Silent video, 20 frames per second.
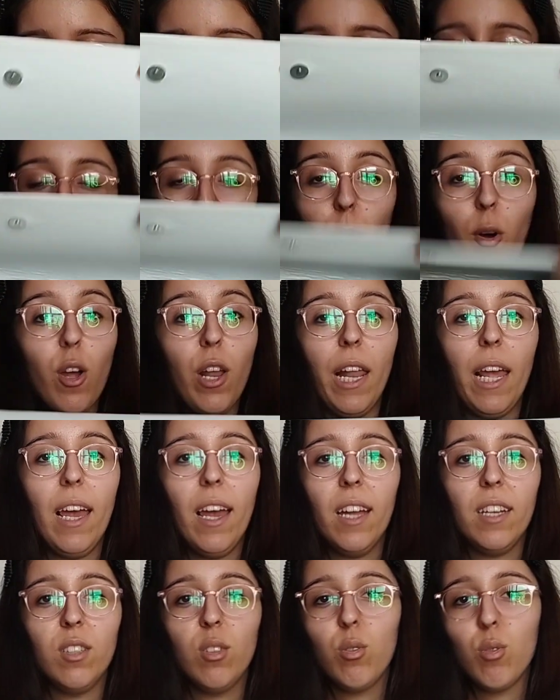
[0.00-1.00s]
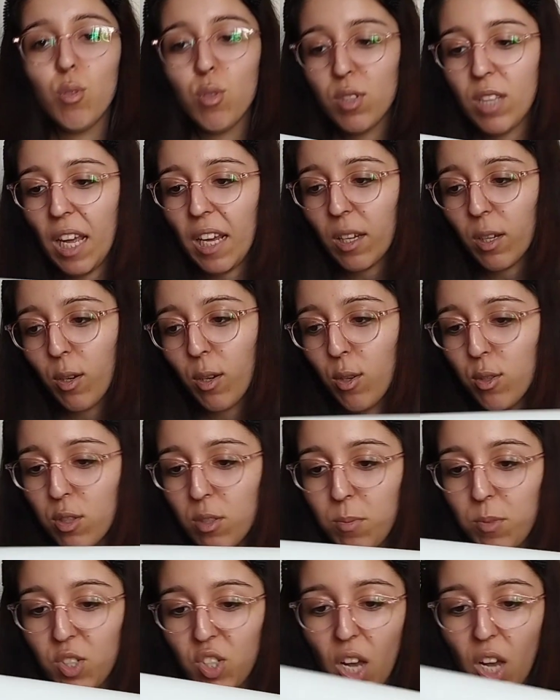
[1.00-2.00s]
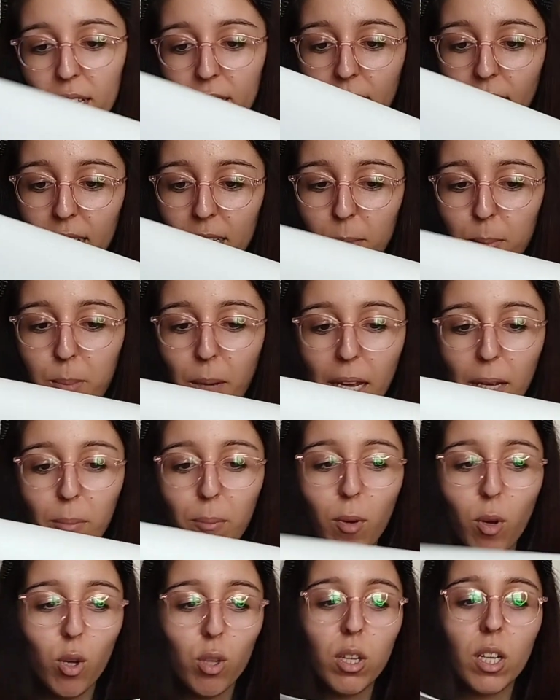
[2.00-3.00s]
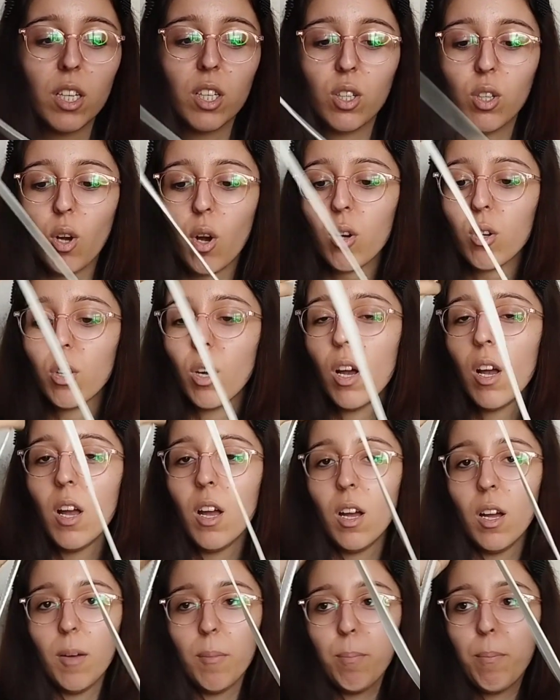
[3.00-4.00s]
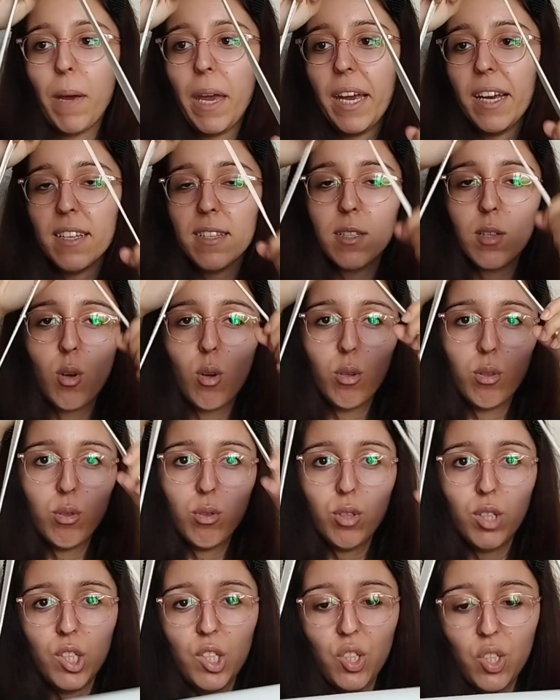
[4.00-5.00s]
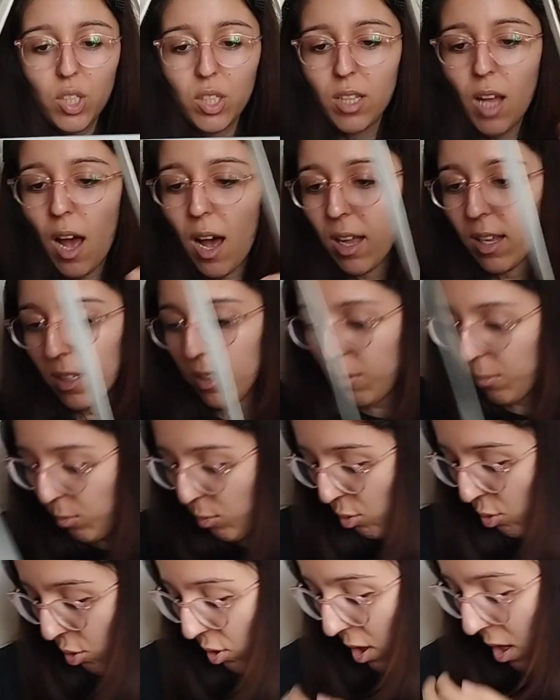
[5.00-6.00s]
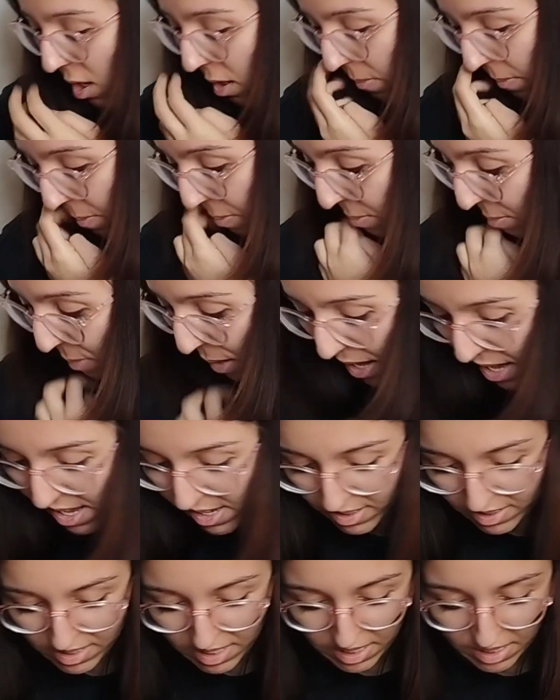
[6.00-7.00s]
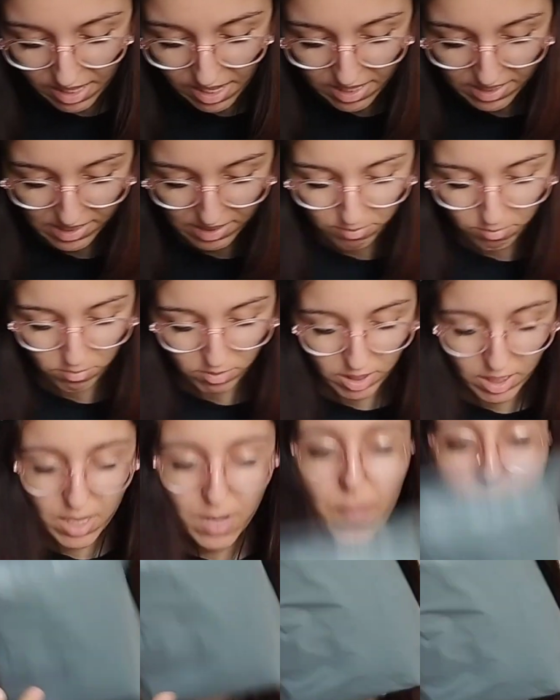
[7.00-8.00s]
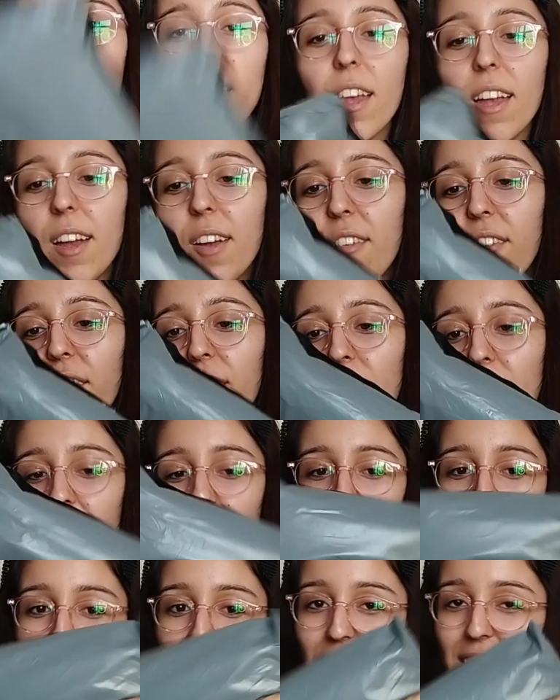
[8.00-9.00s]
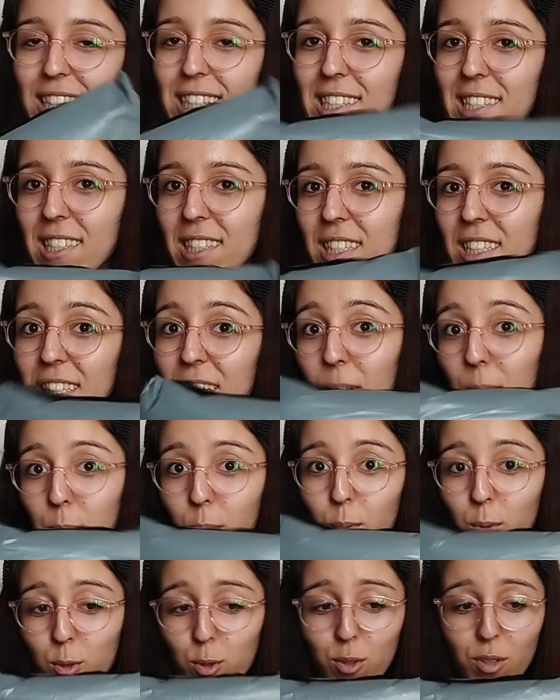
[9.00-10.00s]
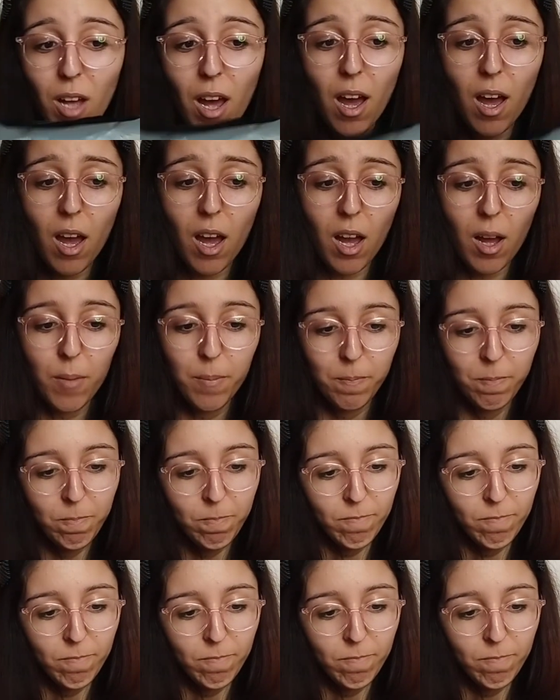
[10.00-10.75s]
Bu da böyle hani düz tek gözlü bir çanta. Hani pek bir olayı yok. Beyaz olduğu için aldım bunu da. Beyaz da lazımdı. Ve sıra burada.